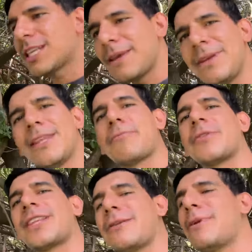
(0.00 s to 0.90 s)
se deben de
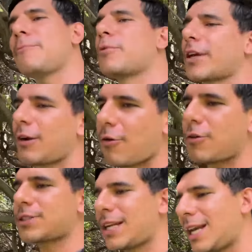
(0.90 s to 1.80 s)
portar mal porque
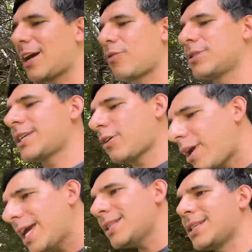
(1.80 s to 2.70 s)
luego sale la
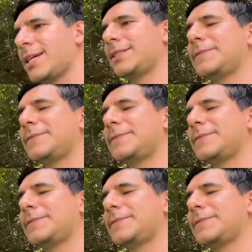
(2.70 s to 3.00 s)
consecuencia.